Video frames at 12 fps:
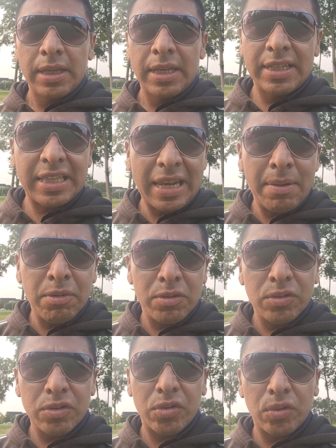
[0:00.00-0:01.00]
¿Estaremos
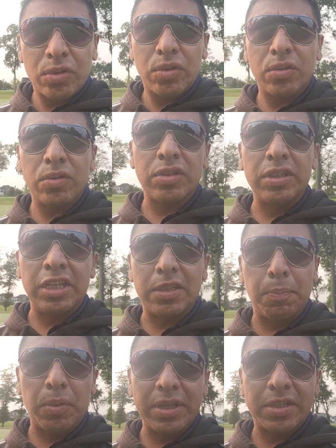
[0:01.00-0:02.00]
nosotros
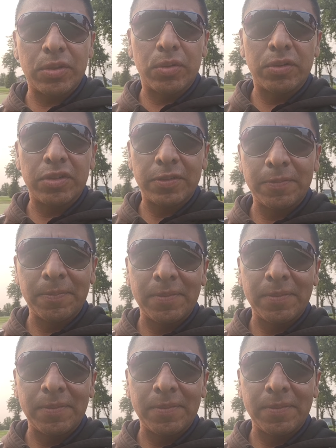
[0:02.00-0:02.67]
dispuestos